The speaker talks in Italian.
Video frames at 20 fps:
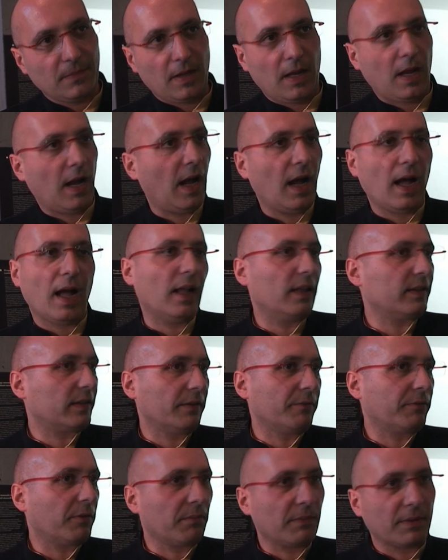Ha altre
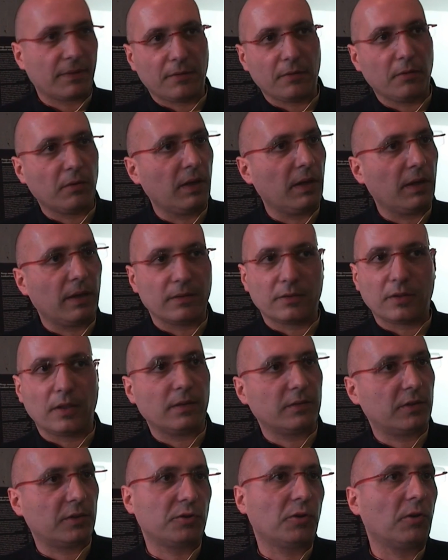informazioni,
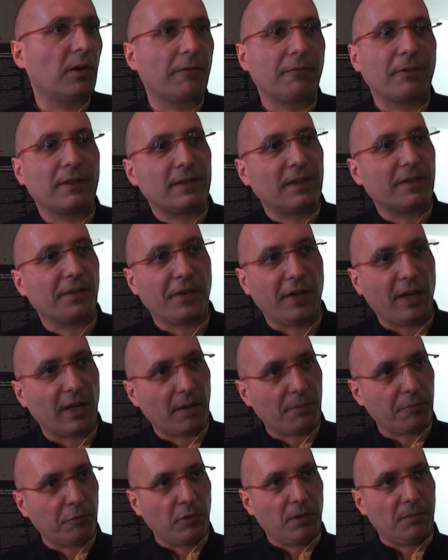cioè, c'è solo la fantasia
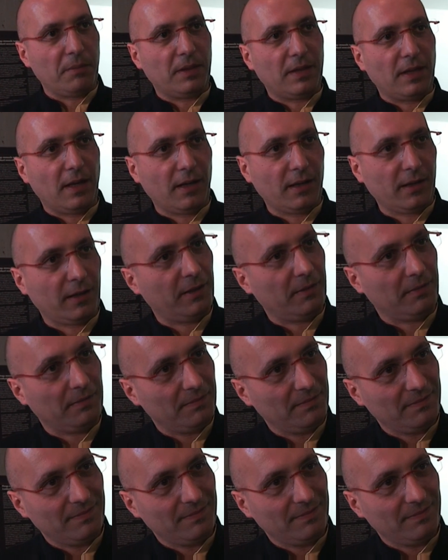che può limitare